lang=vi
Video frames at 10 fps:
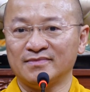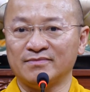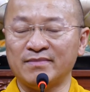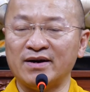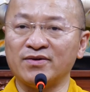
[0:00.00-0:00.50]

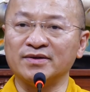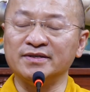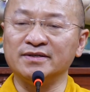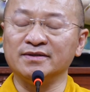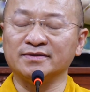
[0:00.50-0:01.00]
bằng con
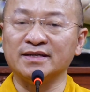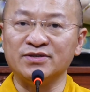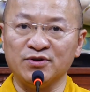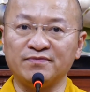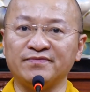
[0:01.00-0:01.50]
đường tình
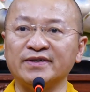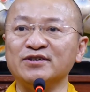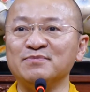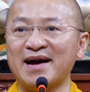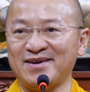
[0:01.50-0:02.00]
dục và
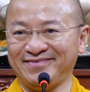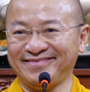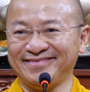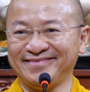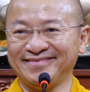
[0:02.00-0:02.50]
đường máu,
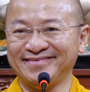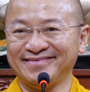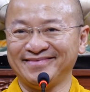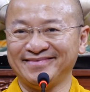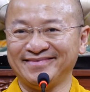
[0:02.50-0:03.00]

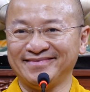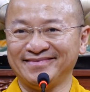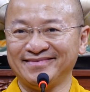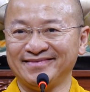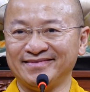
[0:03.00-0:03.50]

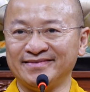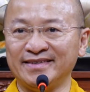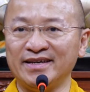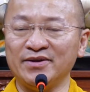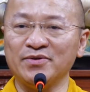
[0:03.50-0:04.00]

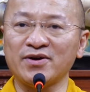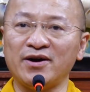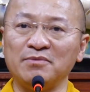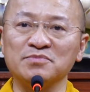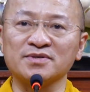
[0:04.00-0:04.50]
nếu
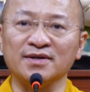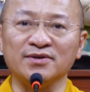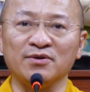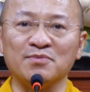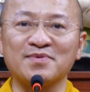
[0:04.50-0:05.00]
không sử
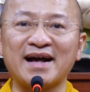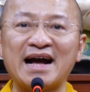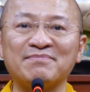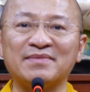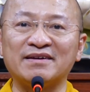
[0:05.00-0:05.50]
dụng
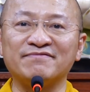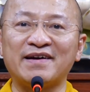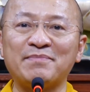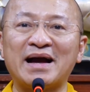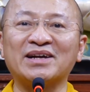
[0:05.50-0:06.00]
các biện
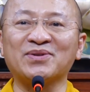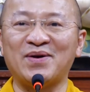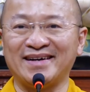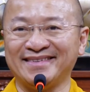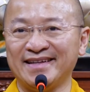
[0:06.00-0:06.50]
pháp an
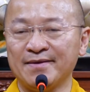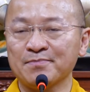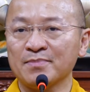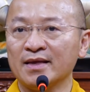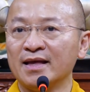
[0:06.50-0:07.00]
toàn.
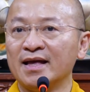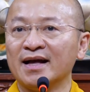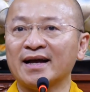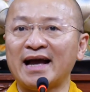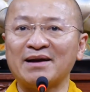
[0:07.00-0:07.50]

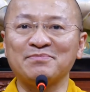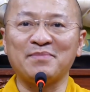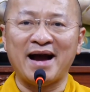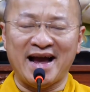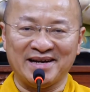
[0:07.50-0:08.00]
Các
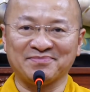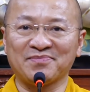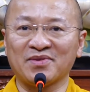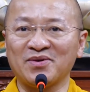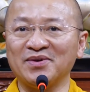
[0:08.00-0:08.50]
bạn
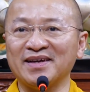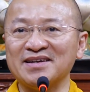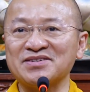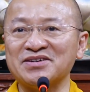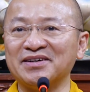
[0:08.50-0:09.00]
có thể
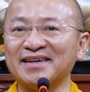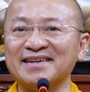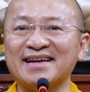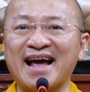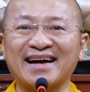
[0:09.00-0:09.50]
trở
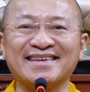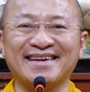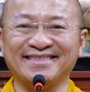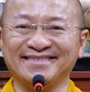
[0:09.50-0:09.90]
thành nạn nhân